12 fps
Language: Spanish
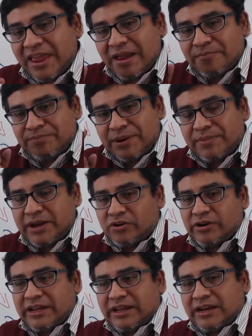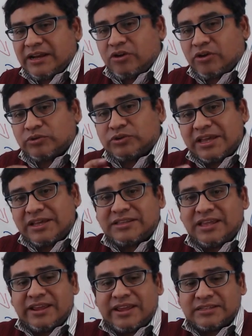Primero, eh, lo que ustedes
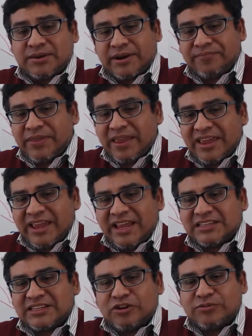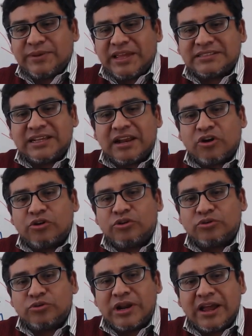tienen que saber es que olvídense la
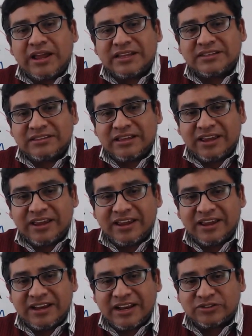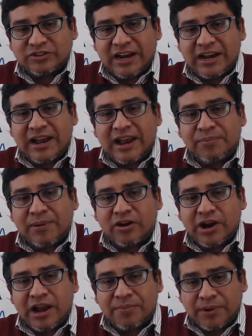coyuntura este, nacional a la,
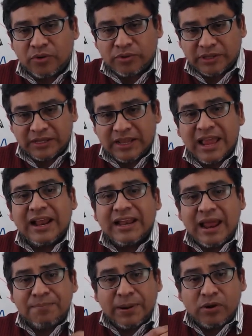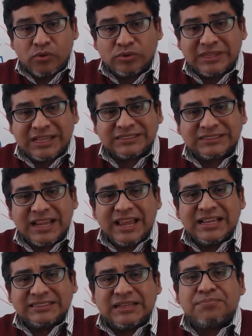ahora de las preguntas. Las preguntas
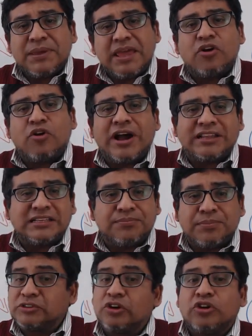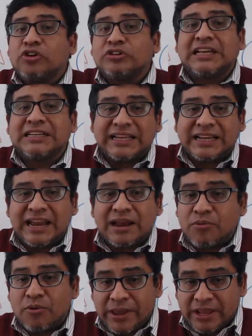se piden con anticipación, no se hacen en el
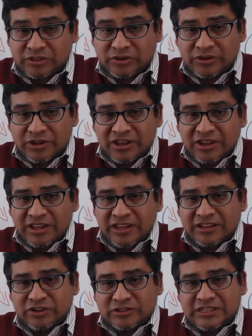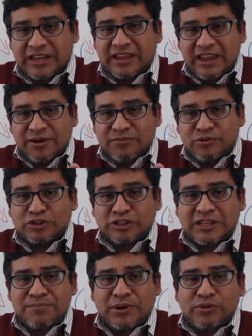momento. Entonces, muchos
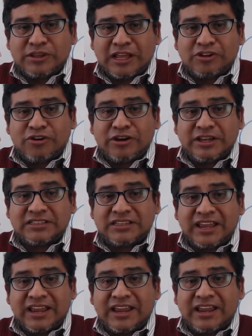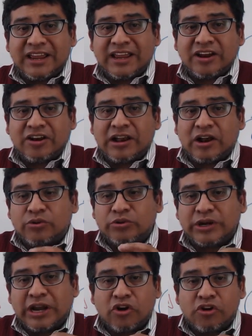están preguntando este, la
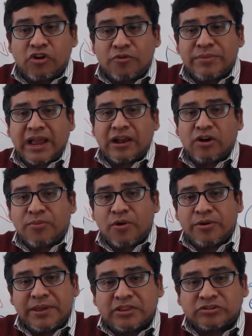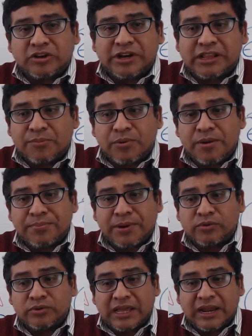coyuntura económica, los movimientos ahorita pueden
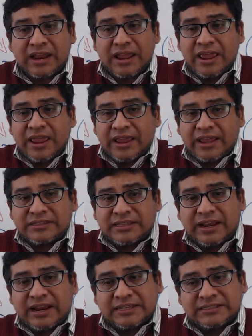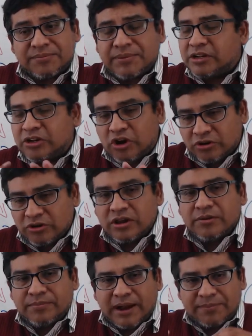preguntar este, en el examen, no.
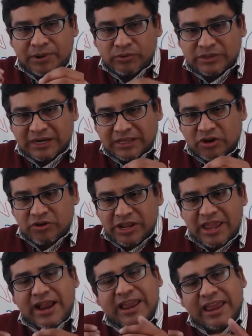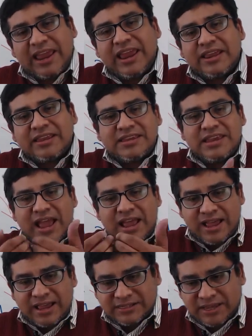Van a preguntar teoría que
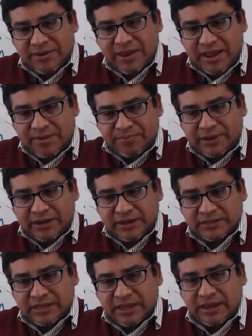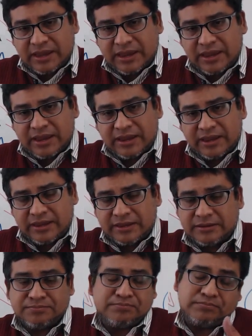ya se había
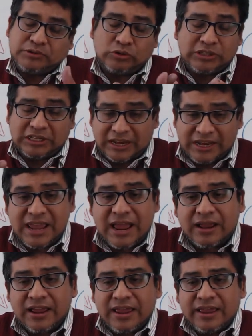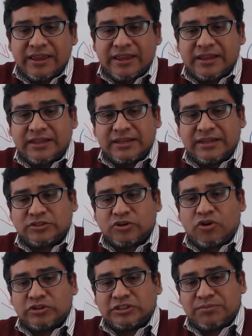eh, o se tenía eh, estos
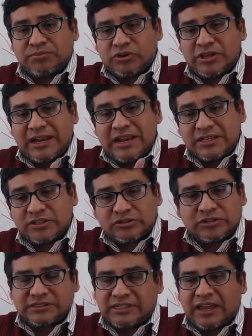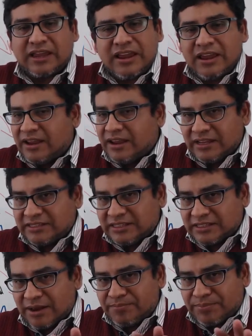conceptos ya listos, así que eh, si
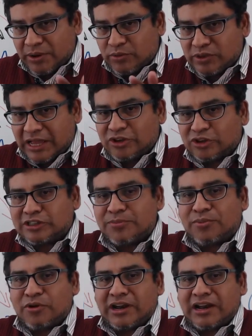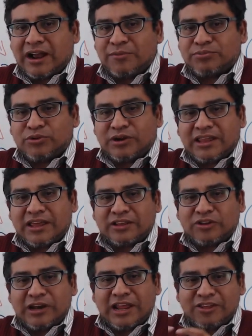están preguntándose por eh, la captura de
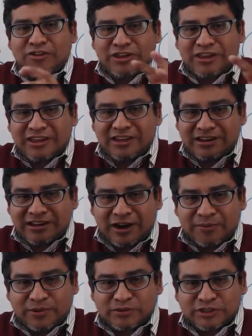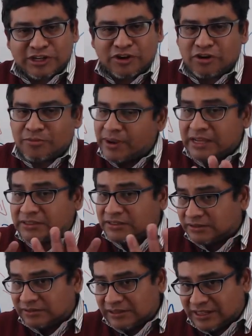Toledo y las repercusiones económicas,
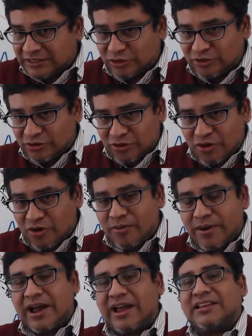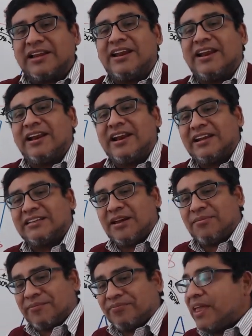eso no va a entrar en el examen.